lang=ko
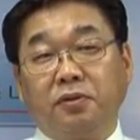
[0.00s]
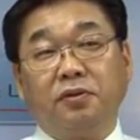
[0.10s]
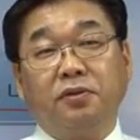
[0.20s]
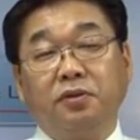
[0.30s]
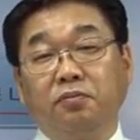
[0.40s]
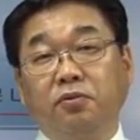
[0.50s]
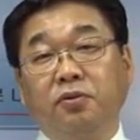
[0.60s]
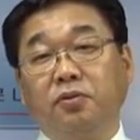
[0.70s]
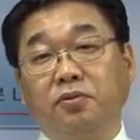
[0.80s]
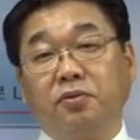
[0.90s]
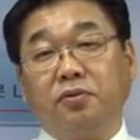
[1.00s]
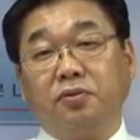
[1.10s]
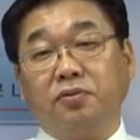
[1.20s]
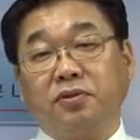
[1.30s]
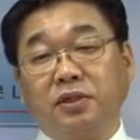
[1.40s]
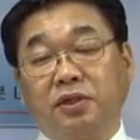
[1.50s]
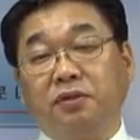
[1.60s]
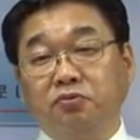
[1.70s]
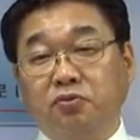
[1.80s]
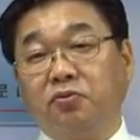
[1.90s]
거의 뭐그
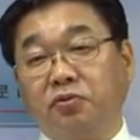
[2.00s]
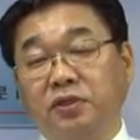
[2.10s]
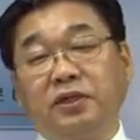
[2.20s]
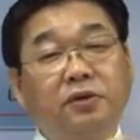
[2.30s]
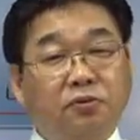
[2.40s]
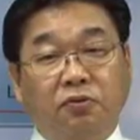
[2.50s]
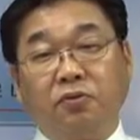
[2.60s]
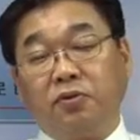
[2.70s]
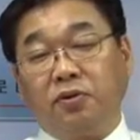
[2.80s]
사채금융 이상으로